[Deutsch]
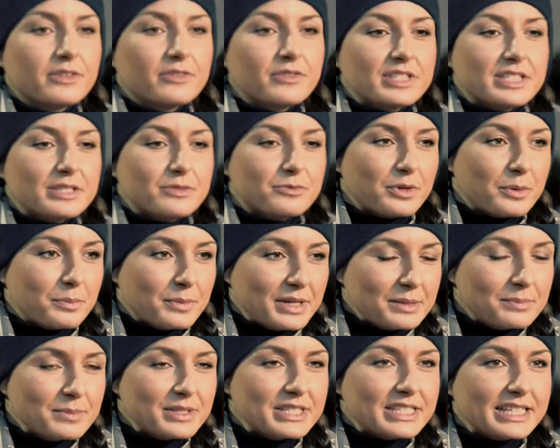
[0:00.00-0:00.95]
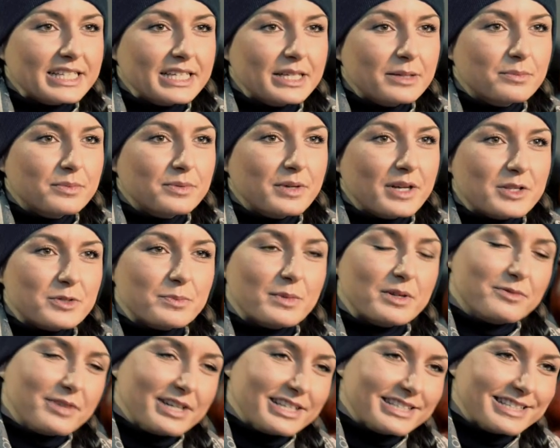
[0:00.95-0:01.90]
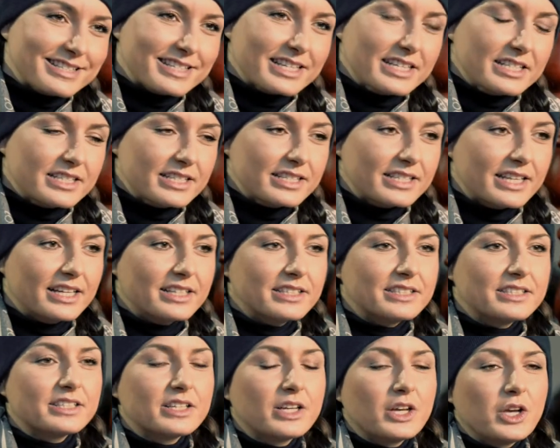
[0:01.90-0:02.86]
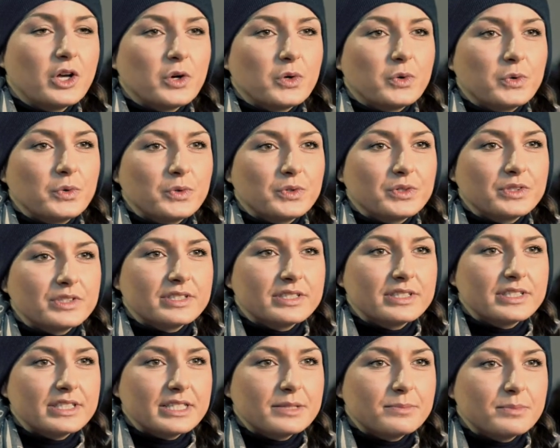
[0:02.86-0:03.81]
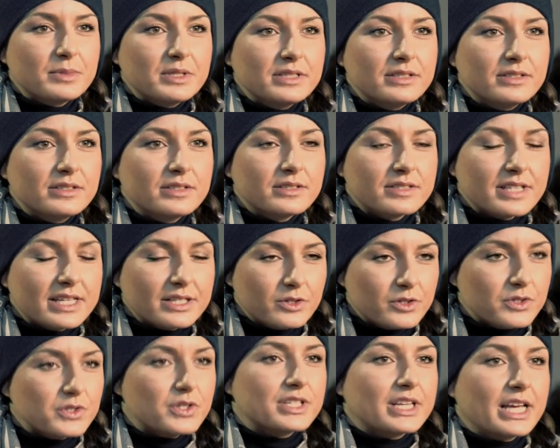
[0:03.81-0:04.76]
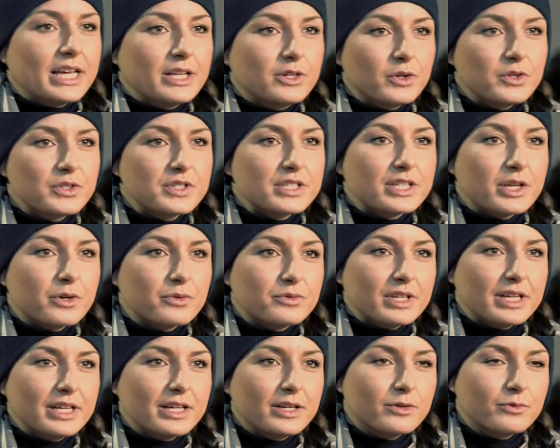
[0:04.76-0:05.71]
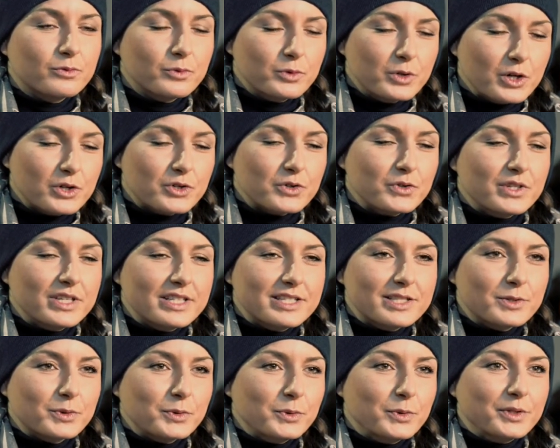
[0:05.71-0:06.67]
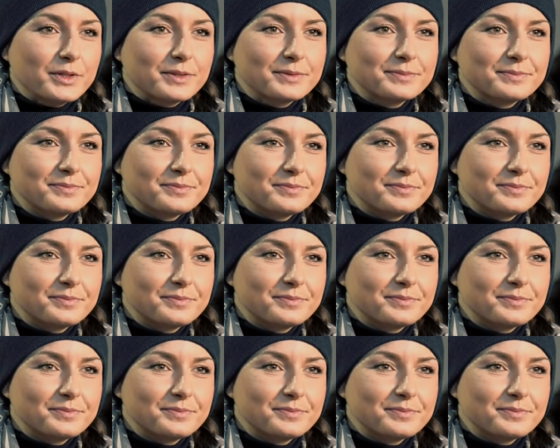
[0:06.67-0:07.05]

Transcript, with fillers: Wir sind ein Familienbetrieb, also mein Vater ist der Intendant und ich bin seit 1993 auf der wunderschönen Insel Rügen.